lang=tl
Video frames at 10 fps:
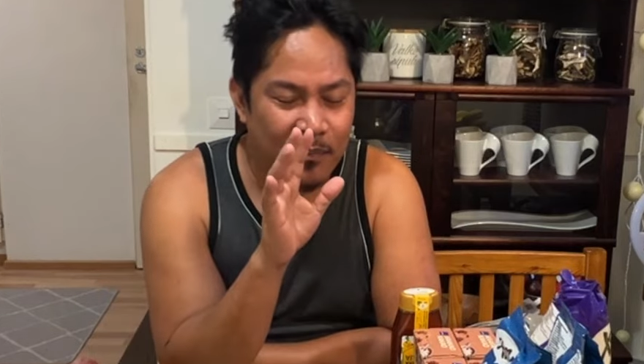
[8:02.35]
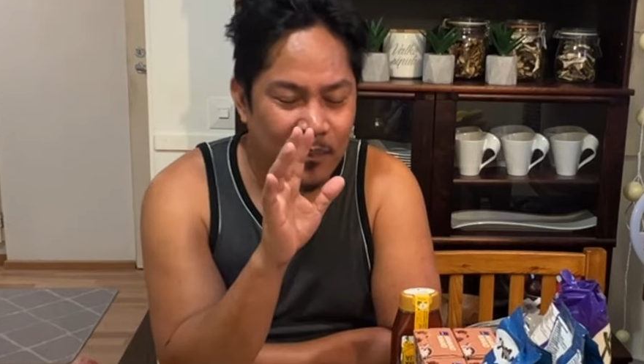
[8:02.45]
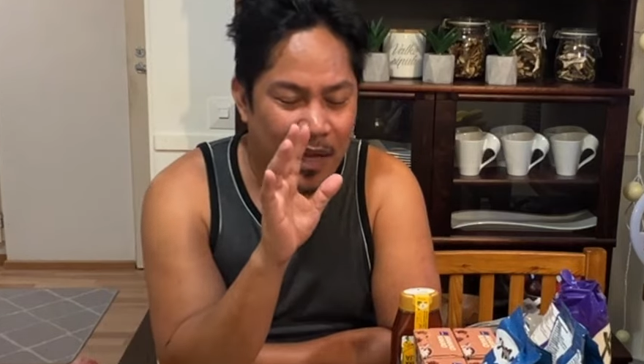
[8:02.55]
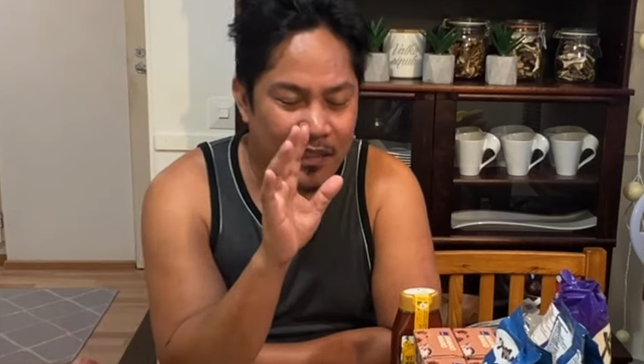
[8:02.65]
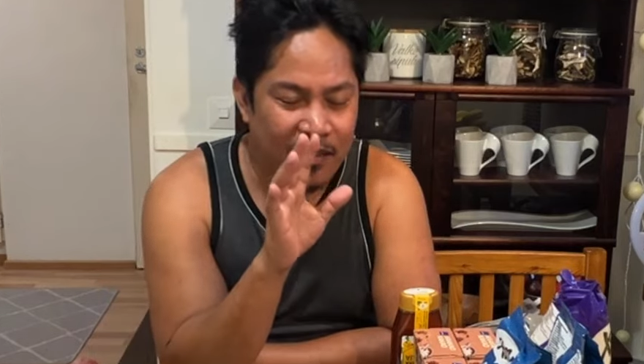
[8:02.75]

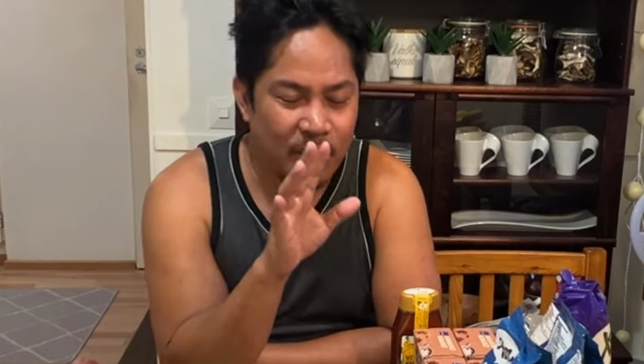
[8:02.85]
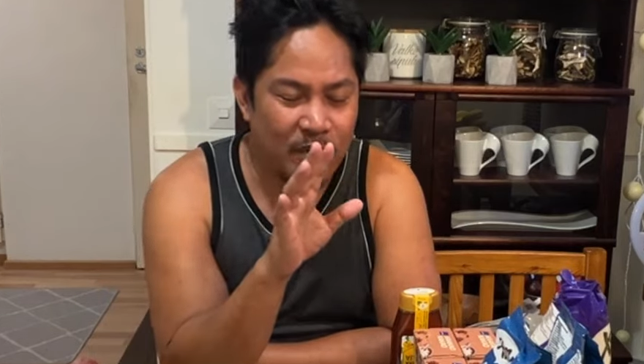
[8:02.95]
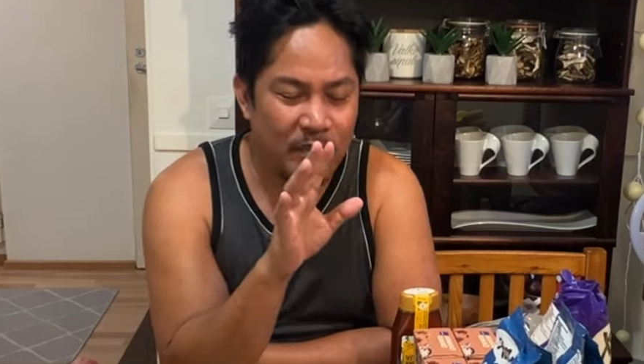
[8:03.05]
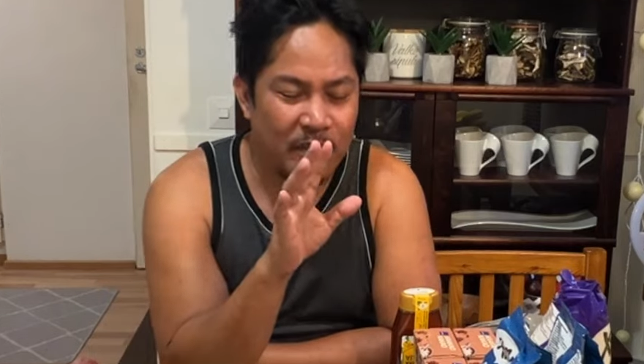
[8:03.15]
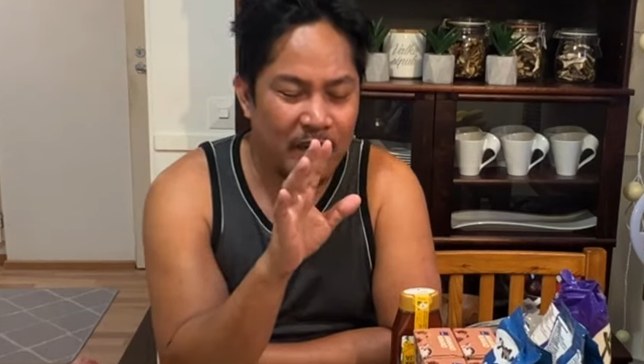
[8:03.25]
party po,
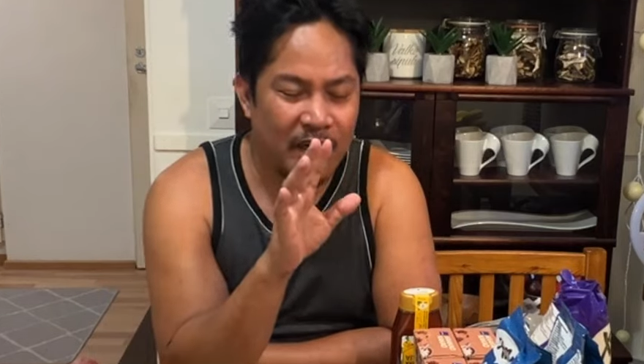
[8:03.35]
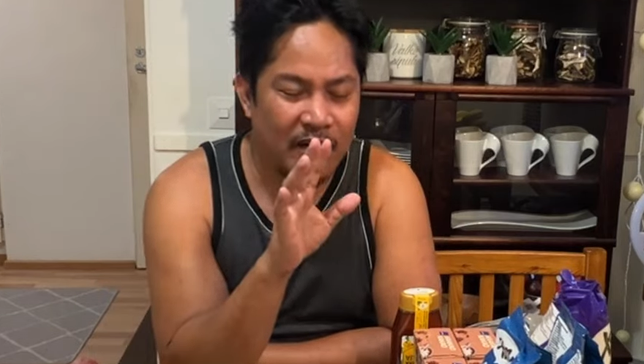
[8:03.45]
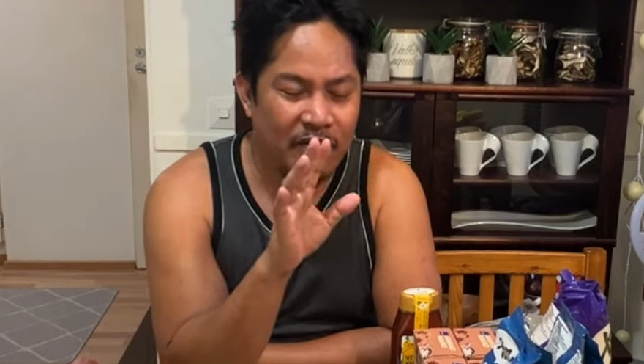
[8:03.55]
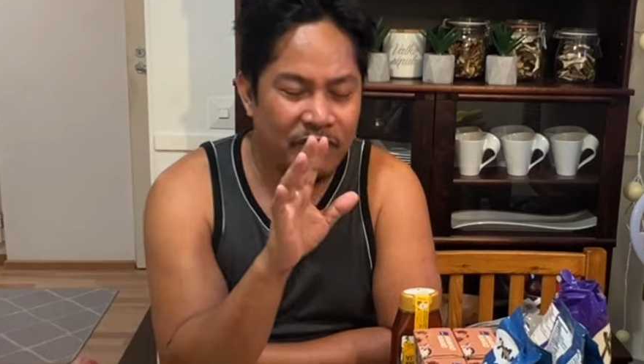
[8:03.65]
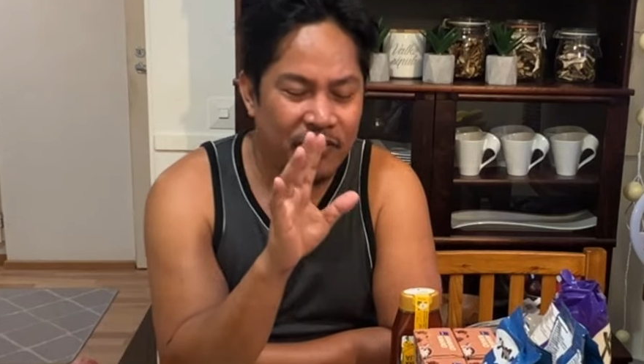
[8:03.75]
may
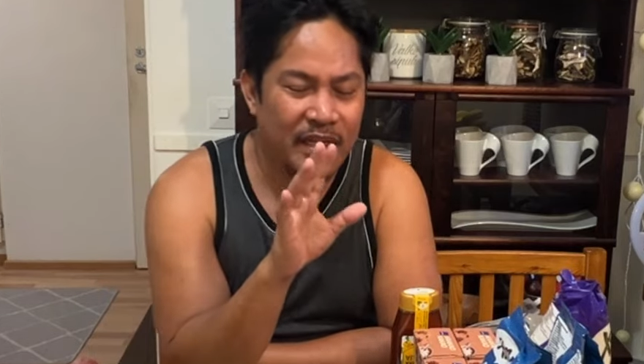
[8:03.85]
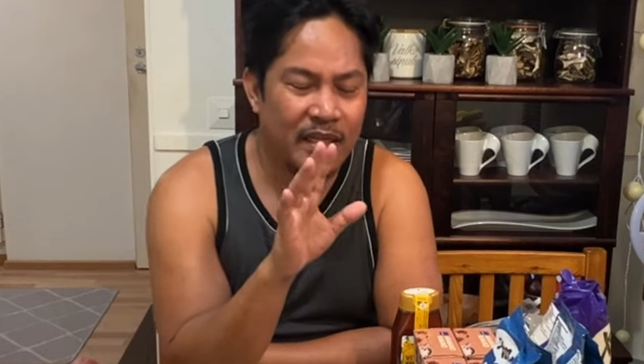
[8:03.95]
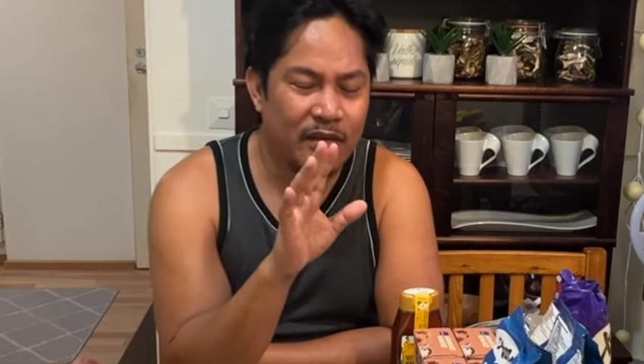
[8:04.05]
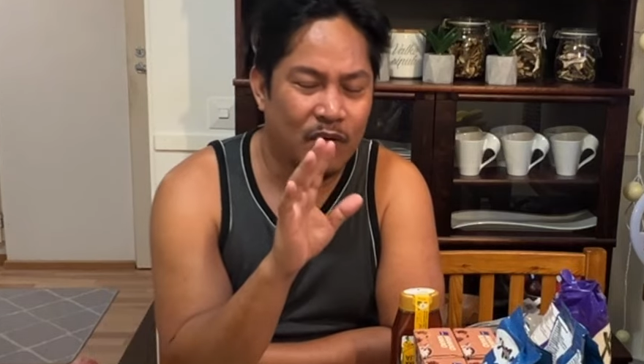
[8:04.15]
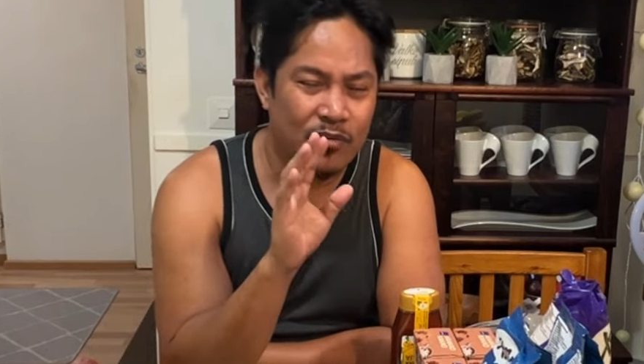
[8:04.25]
mga
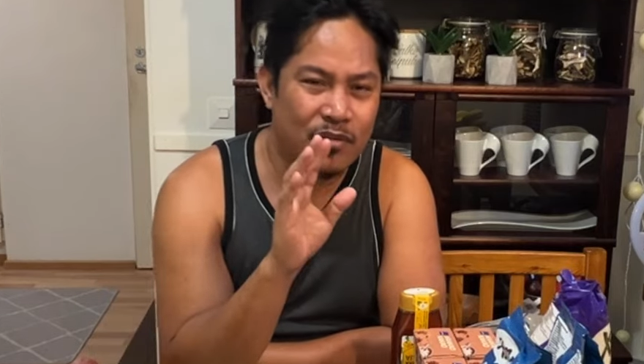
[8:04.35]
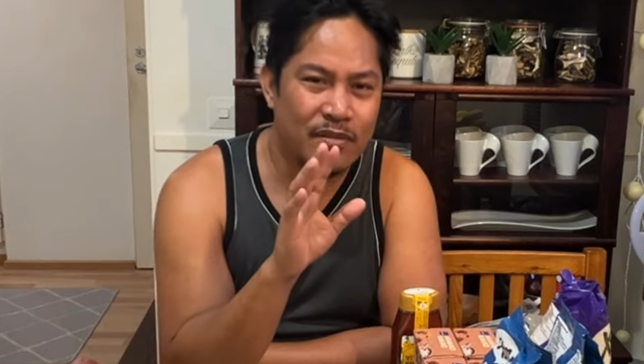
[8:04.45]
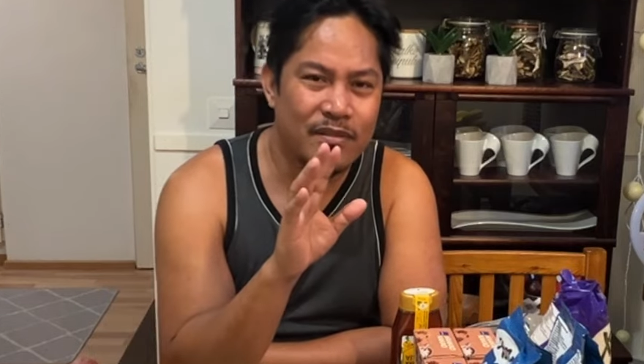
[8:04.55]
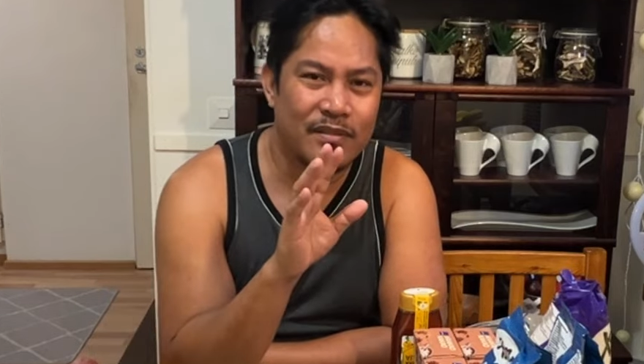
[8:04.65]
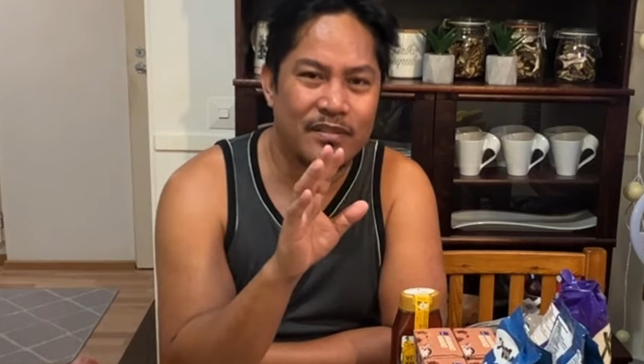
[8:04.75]
free
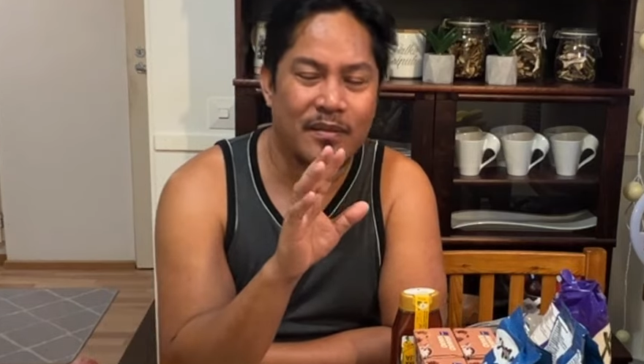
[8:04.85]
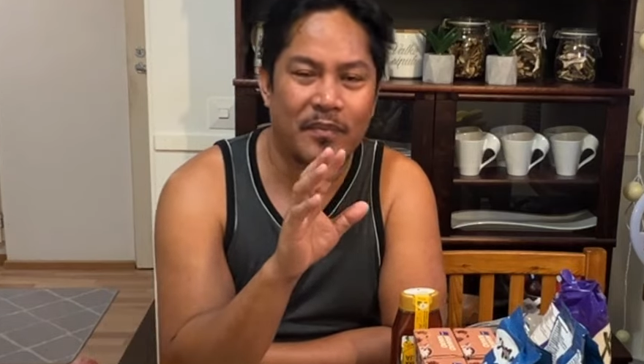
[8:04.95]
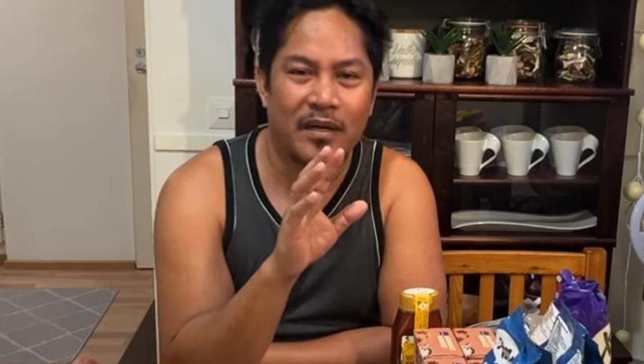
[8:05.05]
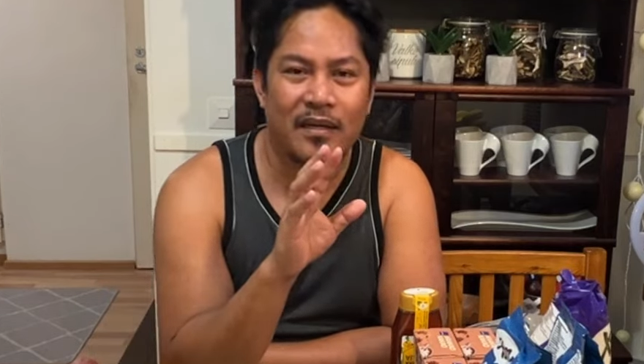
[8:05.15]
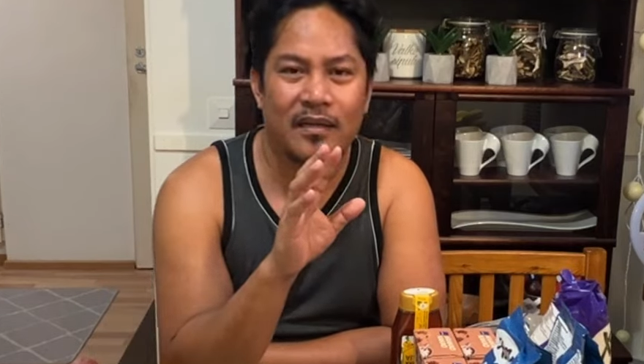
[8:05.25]
concert sa
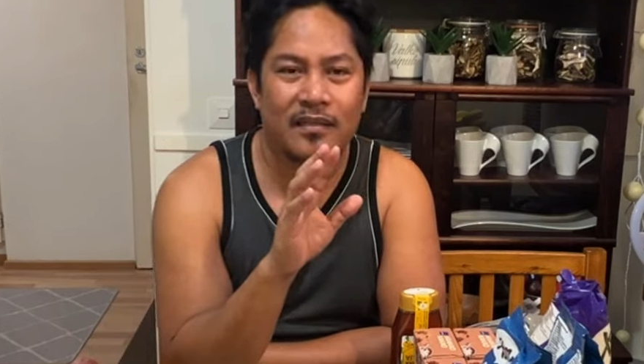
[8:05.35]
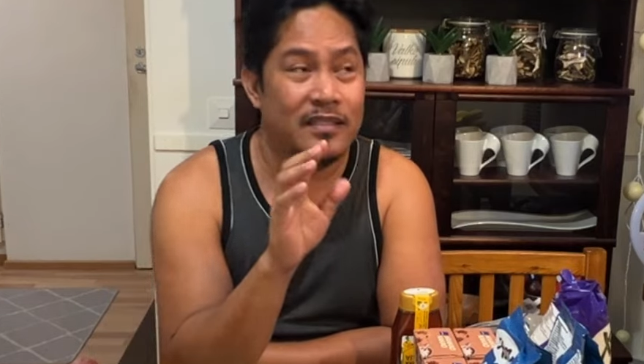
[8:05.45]
mga,